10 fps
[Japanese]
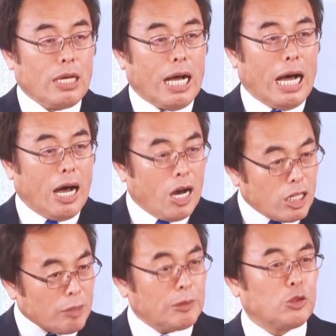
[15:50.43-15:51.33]
あ
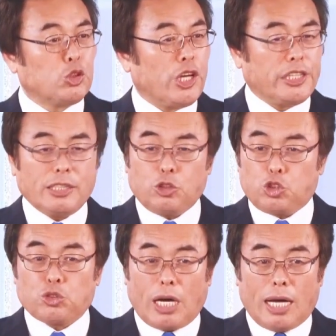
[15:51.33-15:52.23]
る意味のゆえに
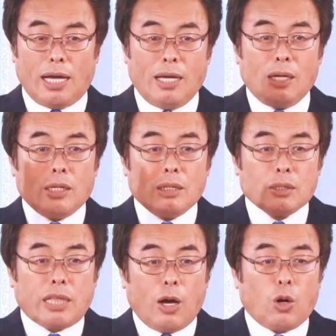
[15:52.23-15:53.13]
主が
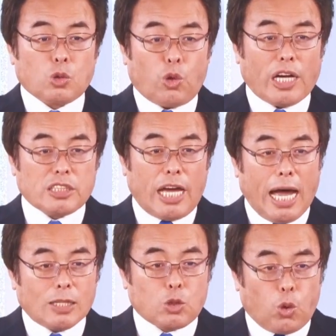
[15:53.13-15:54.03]
手を取らして
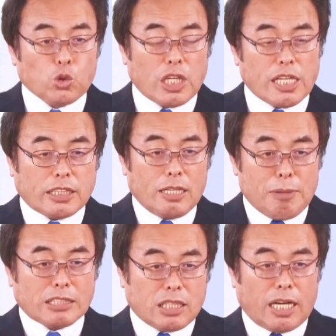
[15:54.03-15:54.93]
反強制的に
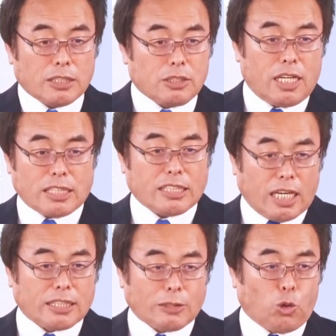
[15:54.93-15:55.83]
町から連れ出さ
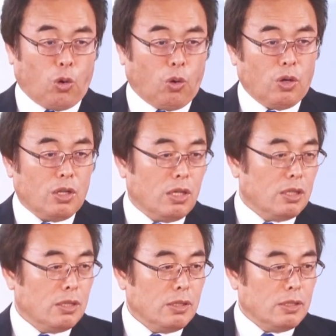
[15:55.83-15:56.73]
れたと
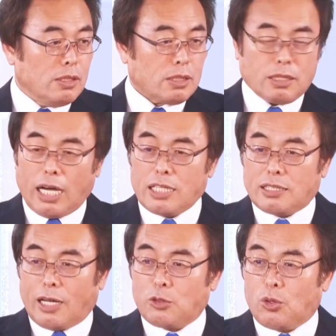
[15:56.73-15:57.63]
書いて
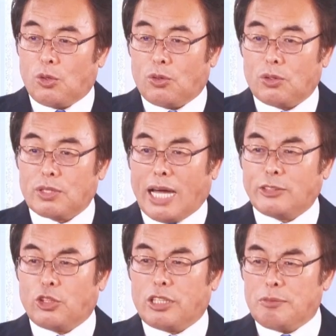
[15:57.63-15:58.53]
あるのを何
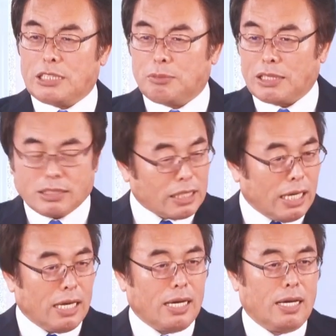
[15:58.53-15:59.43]
を意味します
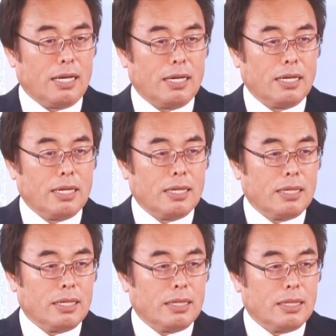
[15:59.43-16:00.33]
か
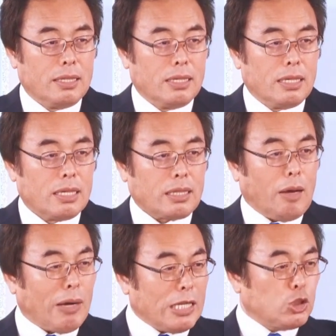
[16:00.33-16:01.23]
か
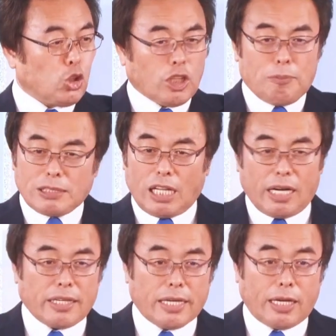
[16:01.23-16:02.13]
わいそうで見てられ
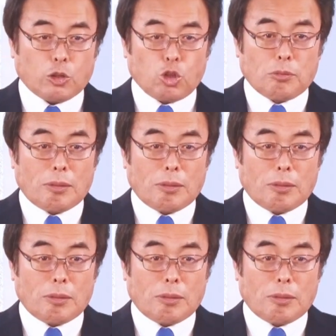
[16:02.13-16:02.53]
ないからそのま